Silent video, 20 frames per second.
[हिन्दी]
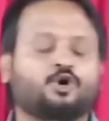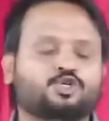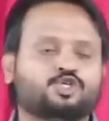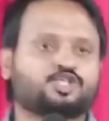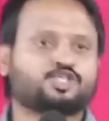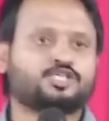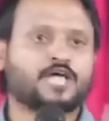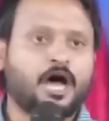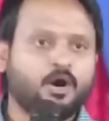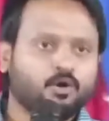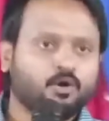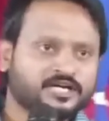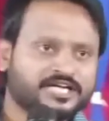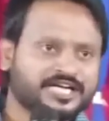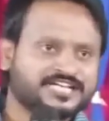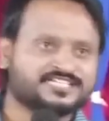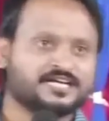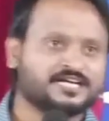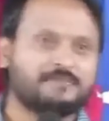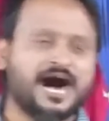शाउल के
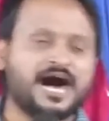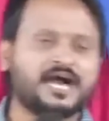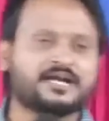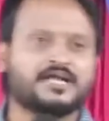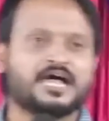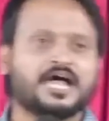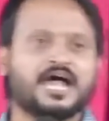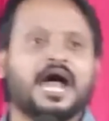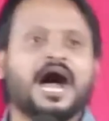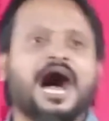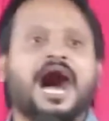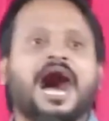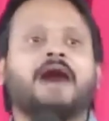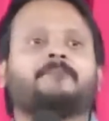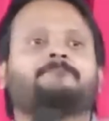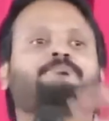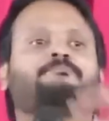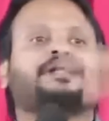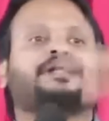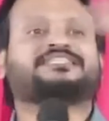समान
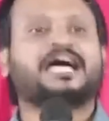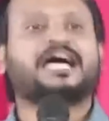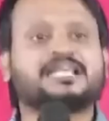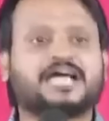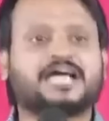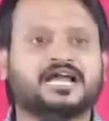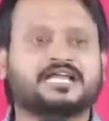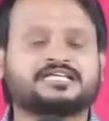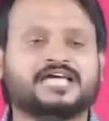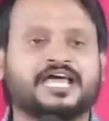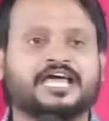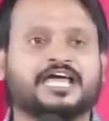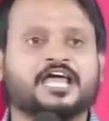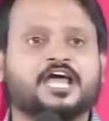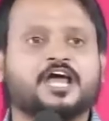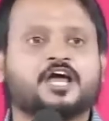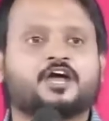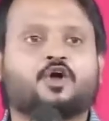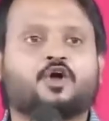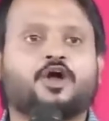आप बदल करके
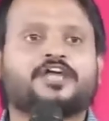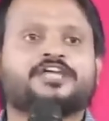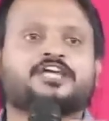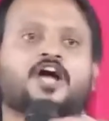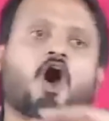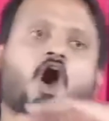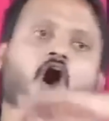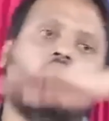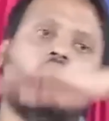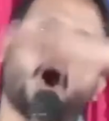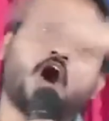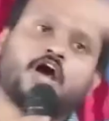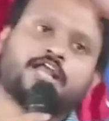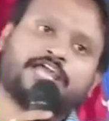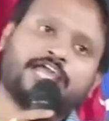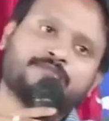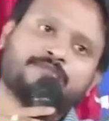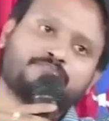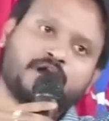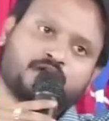कोई और
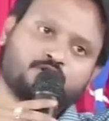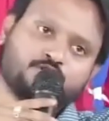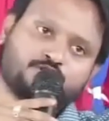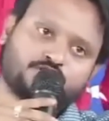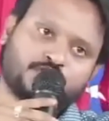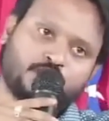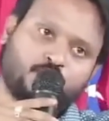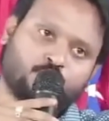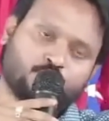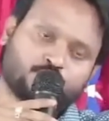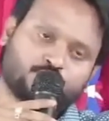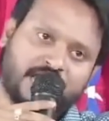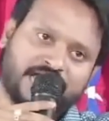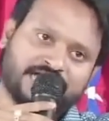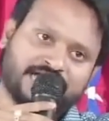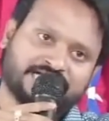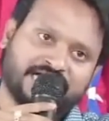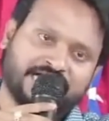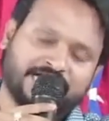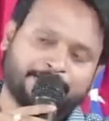ही मनुष्य हो
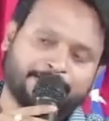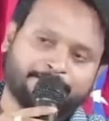जाएंगे